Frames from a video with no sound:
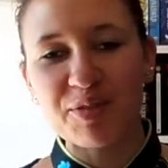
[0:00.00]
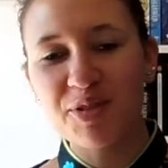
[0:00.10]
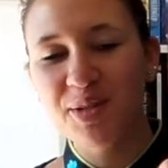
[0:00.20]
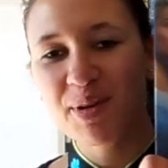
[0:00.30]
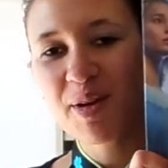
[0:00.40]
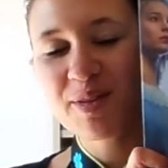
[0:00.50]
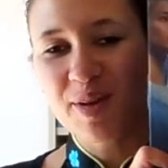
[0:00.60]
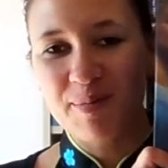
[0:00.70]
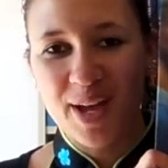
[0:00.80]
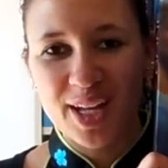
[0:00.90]
Donc j'ai pris le
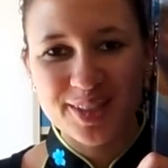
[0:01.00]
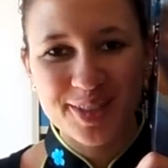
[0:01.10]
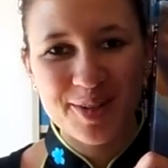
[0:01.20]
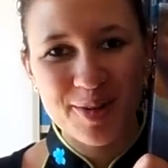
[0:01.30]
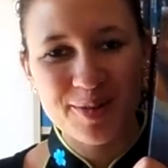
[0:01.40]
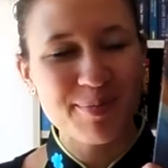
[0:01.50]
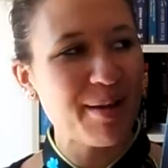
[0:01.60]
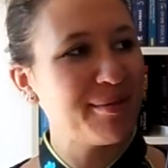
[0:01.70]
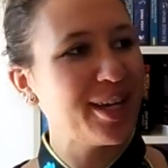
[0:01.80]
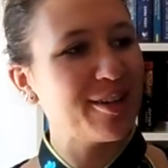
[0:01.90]
tome 1 de Gone
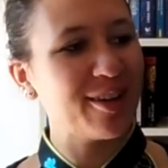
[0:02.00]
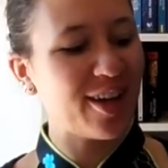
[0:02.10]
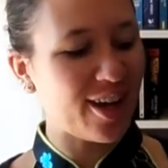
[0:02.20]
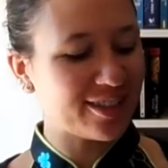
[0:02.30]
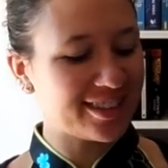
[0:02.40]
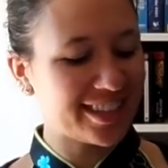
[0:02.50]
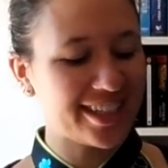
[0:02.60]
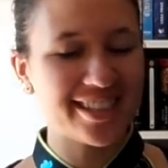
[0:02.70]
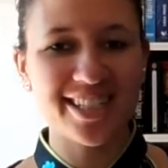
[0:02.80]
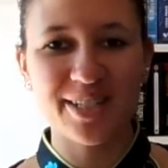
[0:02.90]
par Michael Grant,
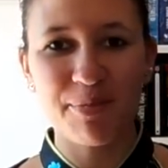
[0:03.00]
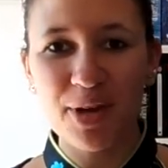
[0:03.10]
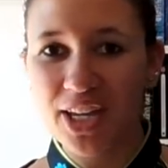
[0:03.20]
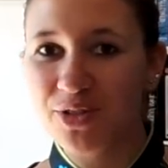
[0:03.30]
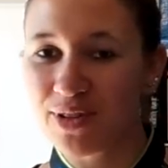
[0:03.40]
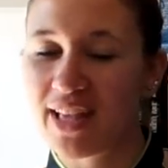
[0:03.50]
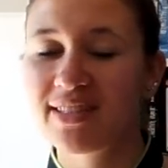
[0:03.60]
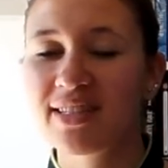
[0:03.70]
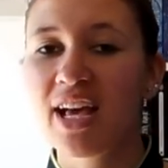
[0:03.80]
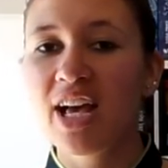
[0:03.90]
édité chez Pocket Jeunesse.